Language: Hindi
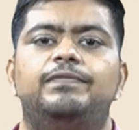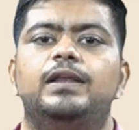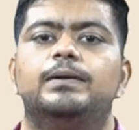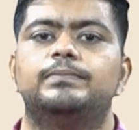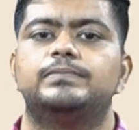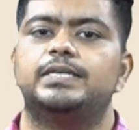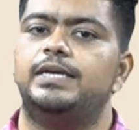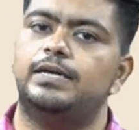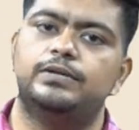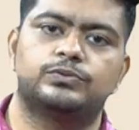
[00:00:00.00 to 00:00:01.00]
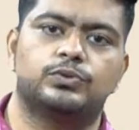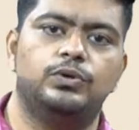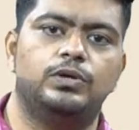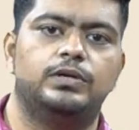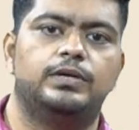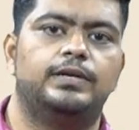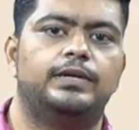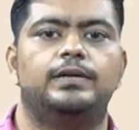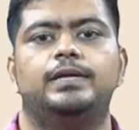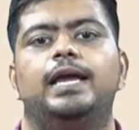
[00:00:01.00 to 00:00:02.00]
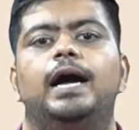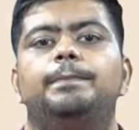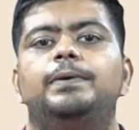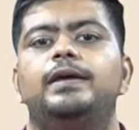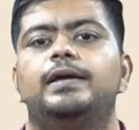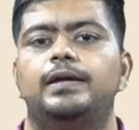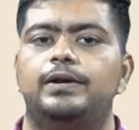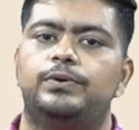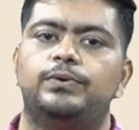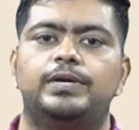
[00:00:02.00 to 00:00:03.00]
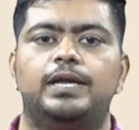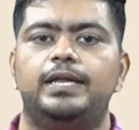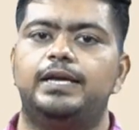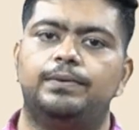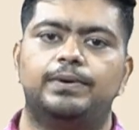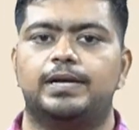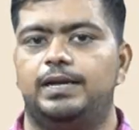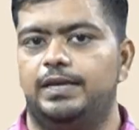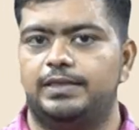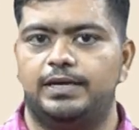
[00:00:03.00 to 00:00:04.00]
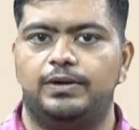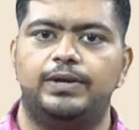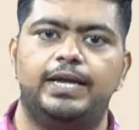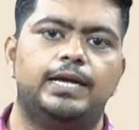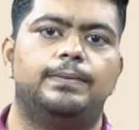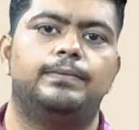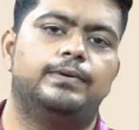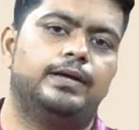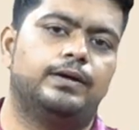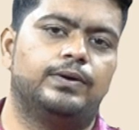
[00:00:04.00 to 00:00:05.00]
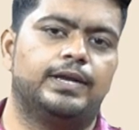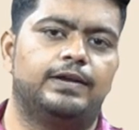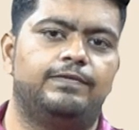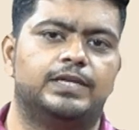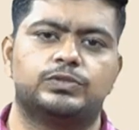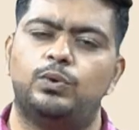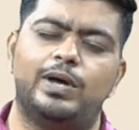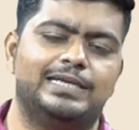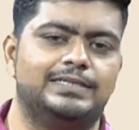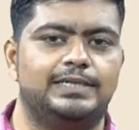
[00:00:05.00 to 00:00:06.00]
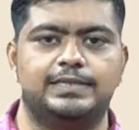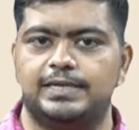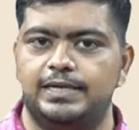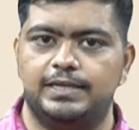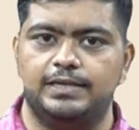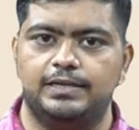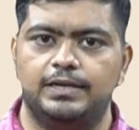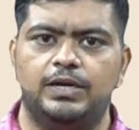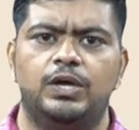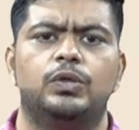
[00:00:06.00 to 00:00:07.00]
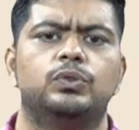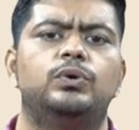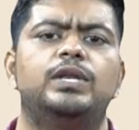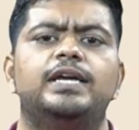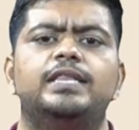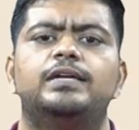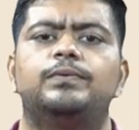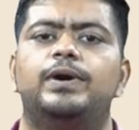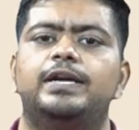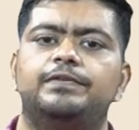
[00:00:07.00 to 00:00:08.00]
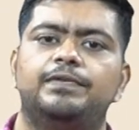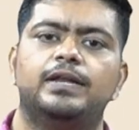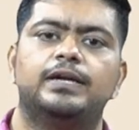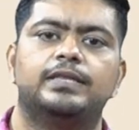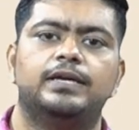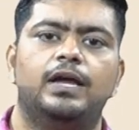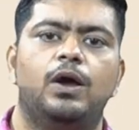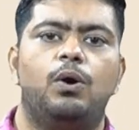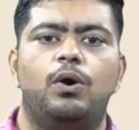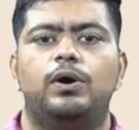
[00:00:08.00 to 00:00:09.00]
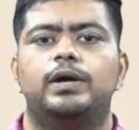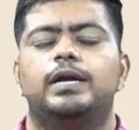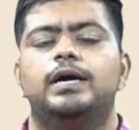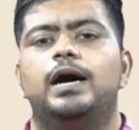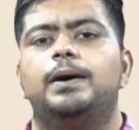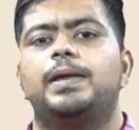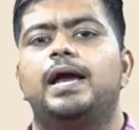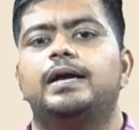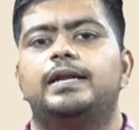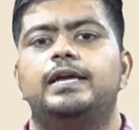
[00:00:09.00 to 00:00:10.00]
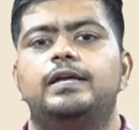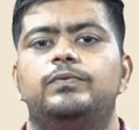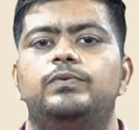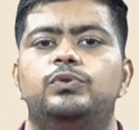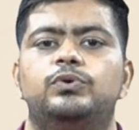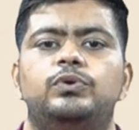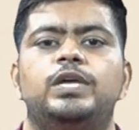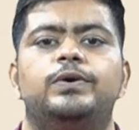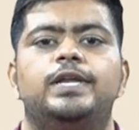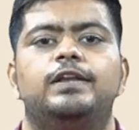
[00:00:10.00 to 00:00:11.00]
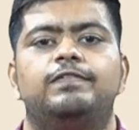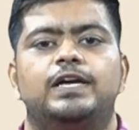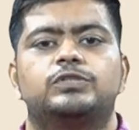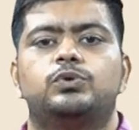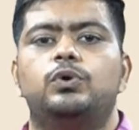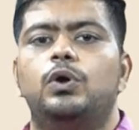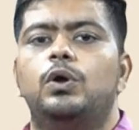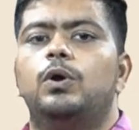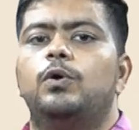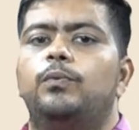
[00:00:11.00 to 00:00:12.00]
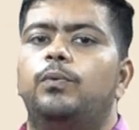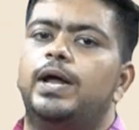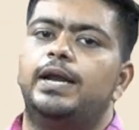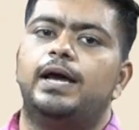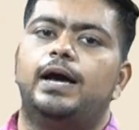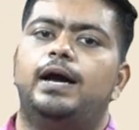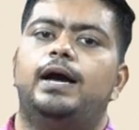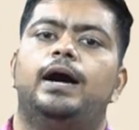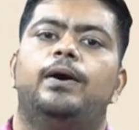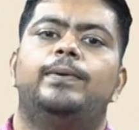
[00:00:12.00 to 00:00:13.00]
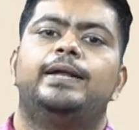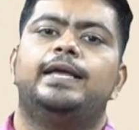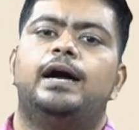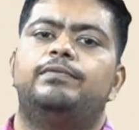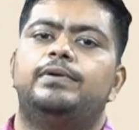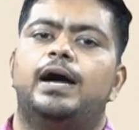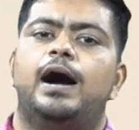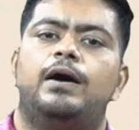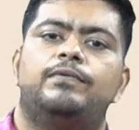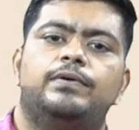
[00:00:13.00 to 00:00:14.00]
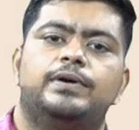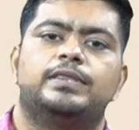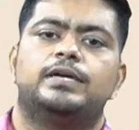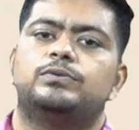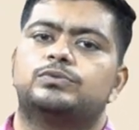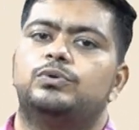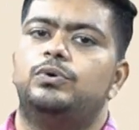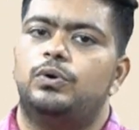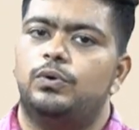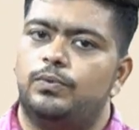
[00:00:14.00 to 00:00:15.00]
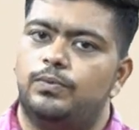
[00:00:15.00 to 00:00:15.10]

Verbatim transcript: फिल्म से उसको यहाँ पे टोटली कवर कर लेते और एक कॉनिकल फ्लास्क को एज इट इज़ रहने देते दोनों के अंदर वाटर फिल करते और हम क्या कर रहे हैं वो दोनों ही कॉनिकल फ्लास्क को वन आवर या फिर हाफ आवर तक उसको